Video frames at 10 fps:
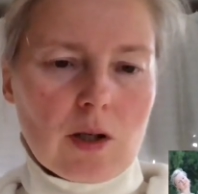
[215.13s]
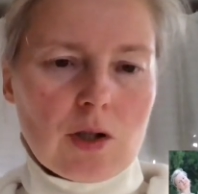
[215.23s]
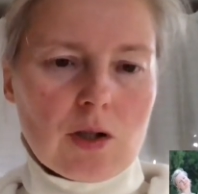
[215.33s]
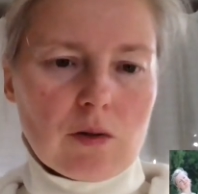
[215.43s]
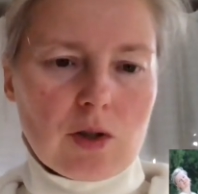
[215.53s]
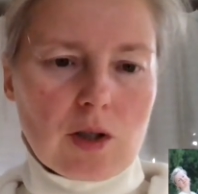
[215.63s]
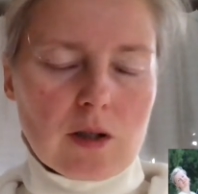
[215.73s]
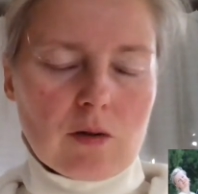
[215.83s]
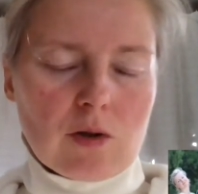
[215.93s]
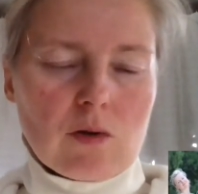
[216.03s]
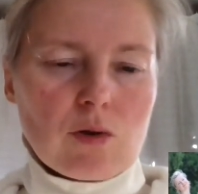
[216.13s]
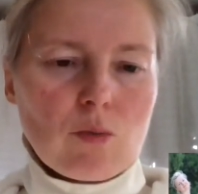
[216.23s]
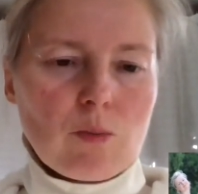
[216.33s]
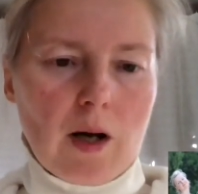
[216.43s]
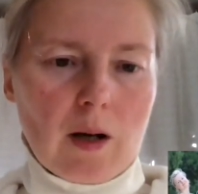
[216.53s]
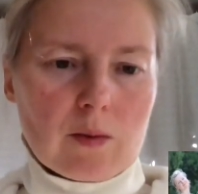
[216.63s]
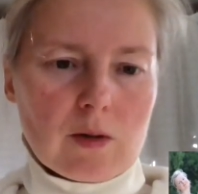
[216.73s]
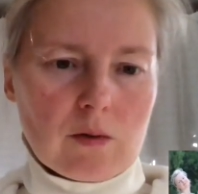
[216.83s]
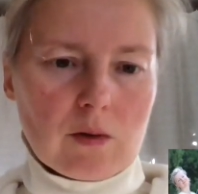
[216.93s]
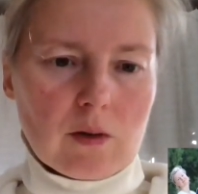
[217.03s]
качество, часто оно называется
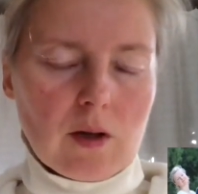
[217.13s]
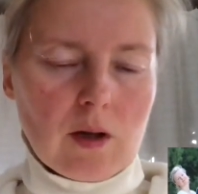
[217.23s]
упрямство